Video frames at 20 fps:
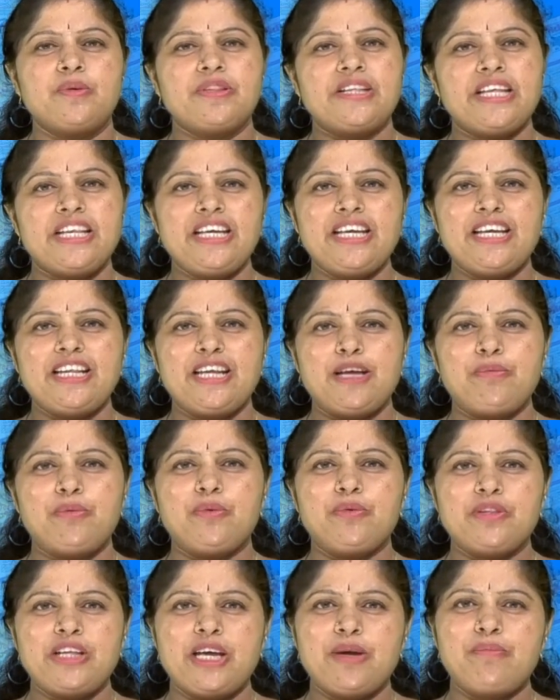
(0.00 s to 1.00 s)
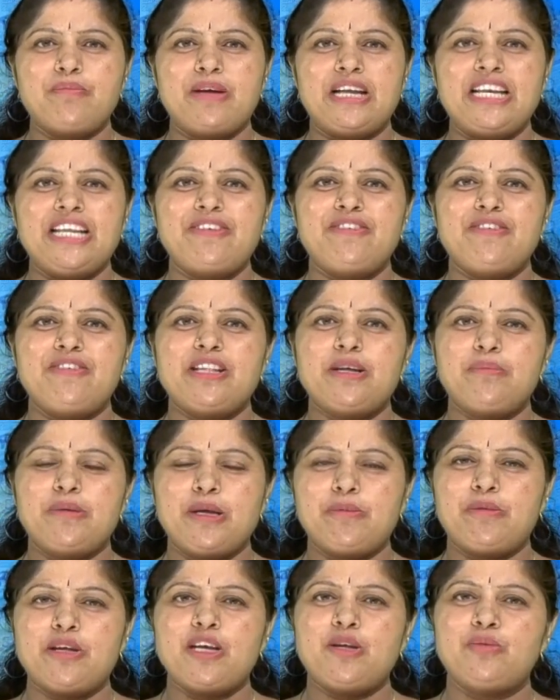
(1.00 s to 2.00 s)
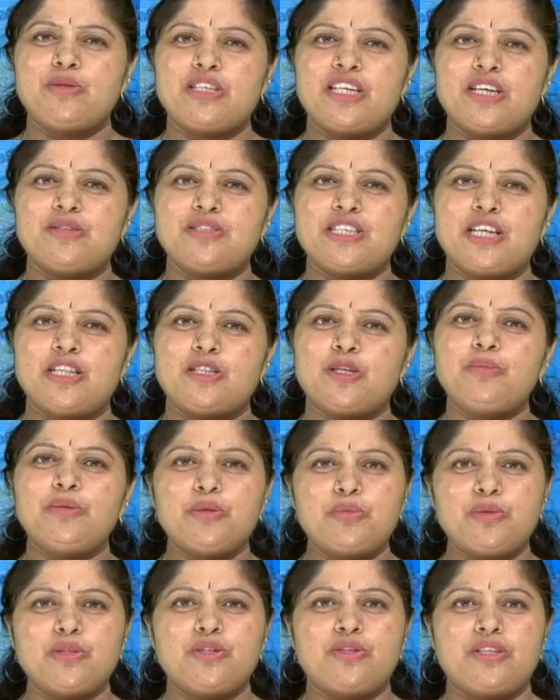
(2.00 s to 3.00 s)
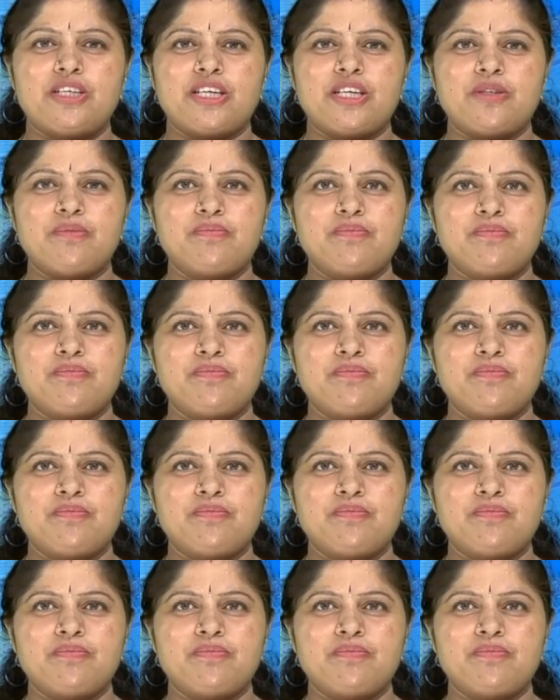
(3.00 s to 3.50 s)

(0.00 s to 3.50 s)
తిరిగి రేపు ఉదయం మళ్ళీ వివిధ పేపర్ల ముఖ్యాంశాలతో మీ ముందుంటాను